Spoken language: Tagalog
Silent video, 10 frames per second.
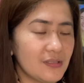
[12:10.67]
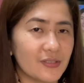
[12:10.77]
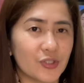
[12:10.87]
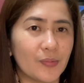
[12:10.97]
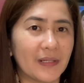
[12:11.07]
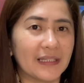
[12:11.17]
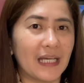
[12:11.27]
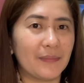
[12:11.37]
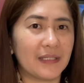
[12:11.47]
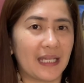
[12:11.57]
sobrang
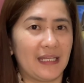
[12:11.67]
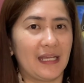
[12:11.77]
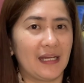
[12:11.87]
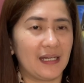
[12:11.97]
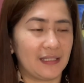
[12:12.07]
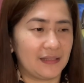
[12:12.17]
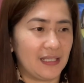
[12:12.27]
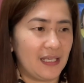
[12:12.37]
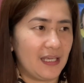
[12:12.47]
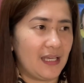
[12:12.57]
daming kailangan.
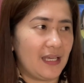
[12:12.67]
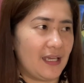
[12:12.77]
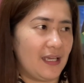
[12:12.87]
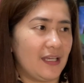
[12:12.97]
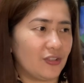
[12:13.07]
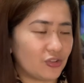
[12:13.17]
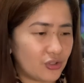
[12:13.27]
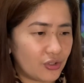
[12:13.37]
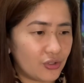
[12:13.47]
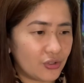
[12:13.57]
Eh
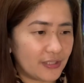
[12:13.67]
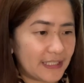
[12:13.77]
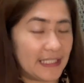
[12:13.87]
itong